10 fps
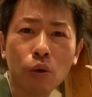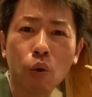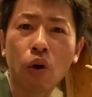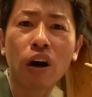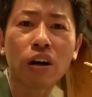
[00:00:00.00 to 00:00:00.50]
ご
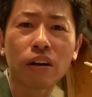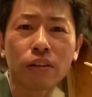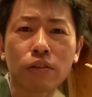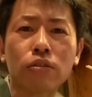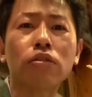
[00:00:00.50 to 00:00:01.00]
飯が
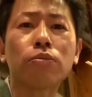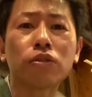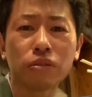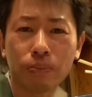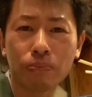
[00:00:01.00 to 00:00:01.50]
進む。
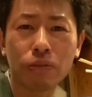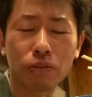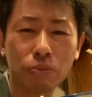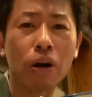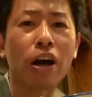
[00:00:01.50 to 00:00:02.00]

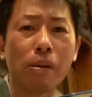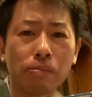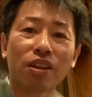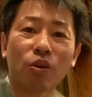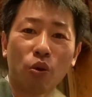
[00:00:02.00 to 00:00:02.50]
うまい。
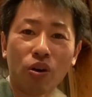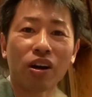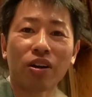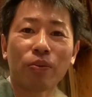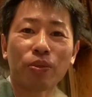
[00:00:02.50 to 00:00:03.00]
ご
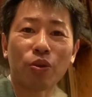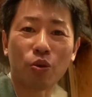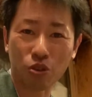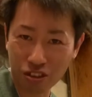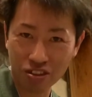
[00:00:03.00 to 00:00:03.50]
飯美
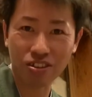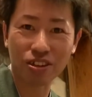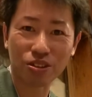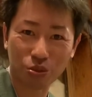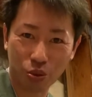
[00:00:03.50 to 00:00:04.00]
味しい
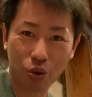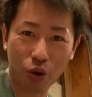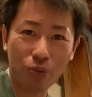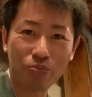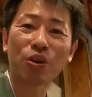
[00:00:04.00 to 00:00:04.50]
です。ここ
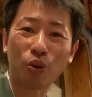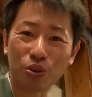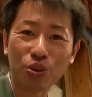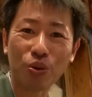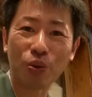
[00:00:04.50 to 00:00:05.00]
お
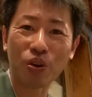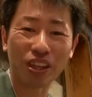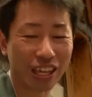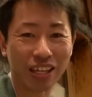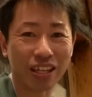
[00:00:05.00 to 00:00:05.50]
風呂も
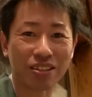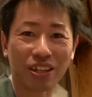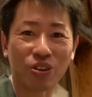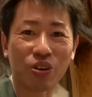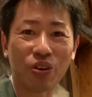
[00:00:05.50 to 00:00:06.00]
いいですけ
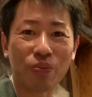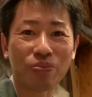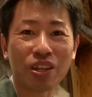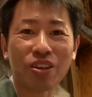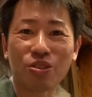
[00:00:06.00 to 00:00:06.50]
ど
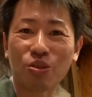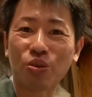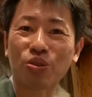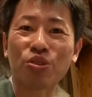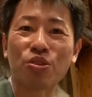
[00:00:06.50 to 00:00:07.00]

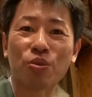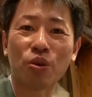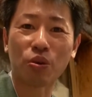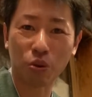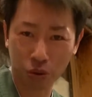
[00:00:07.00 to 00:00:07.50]
食事
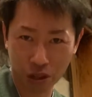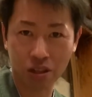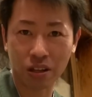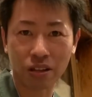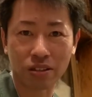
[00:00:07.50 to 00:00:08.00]
も美味し
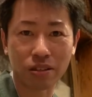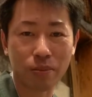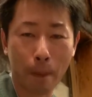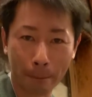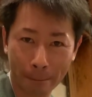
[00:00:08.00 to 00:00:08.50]
いです。
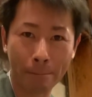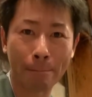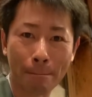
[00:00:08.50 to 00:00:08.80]
うん、